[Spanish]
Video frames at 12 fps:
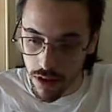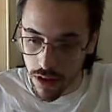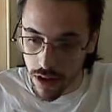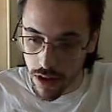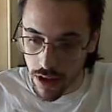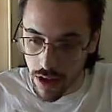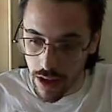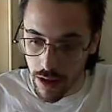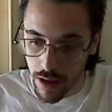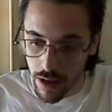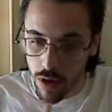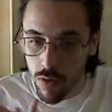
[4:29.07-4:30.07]
eh,
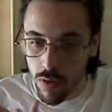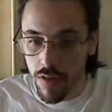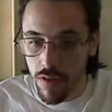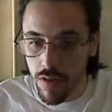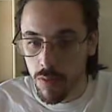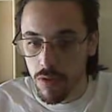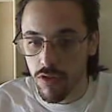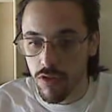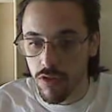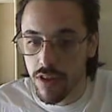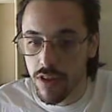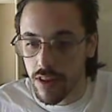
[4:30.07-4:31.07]
pero algunas formas son
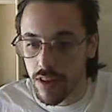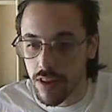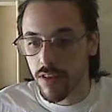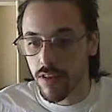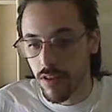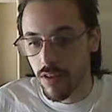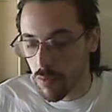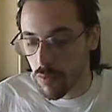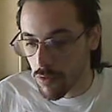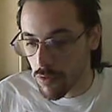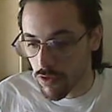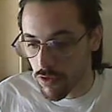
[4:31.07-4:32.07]
distintas. Lo mismo
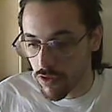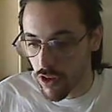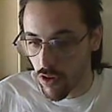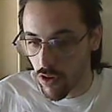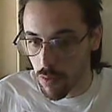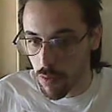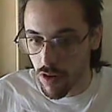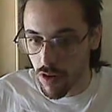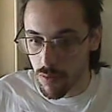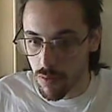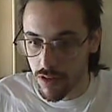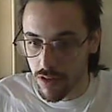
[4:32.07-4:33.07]
sucede con los
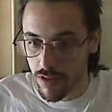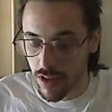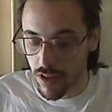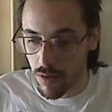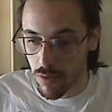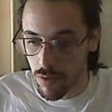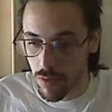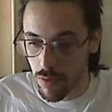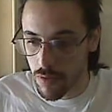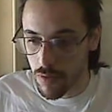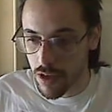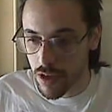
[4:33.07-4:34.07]
pronombres. El
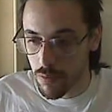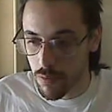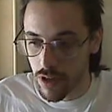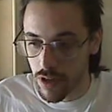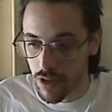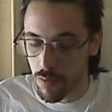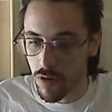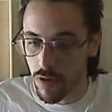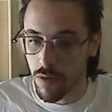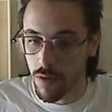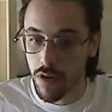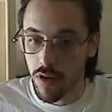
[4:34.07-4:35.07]
pronombre, por ejemplo, el
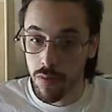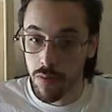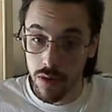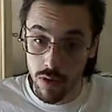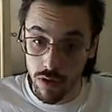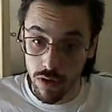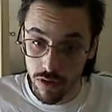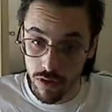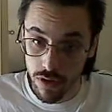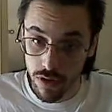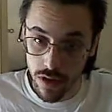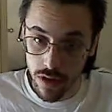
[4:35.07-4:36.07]
pronombre vos
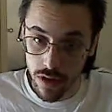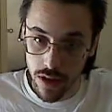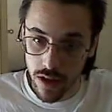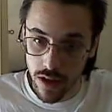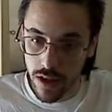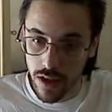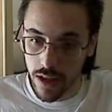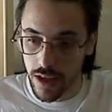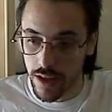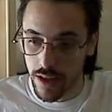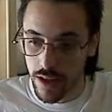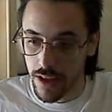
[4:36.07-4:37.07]
eh,
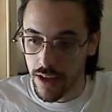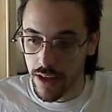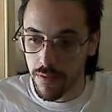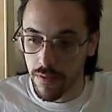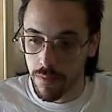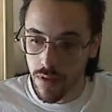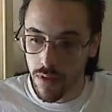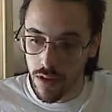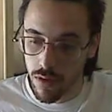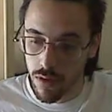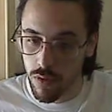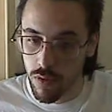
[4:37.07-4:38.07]
tiene
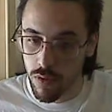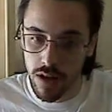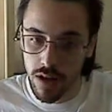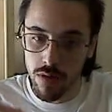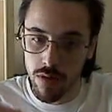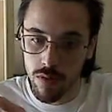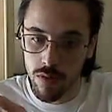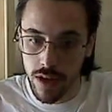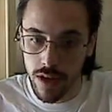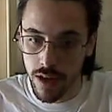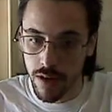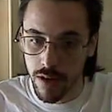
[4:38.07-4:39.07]
una...
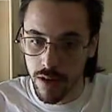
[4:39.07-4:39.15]
una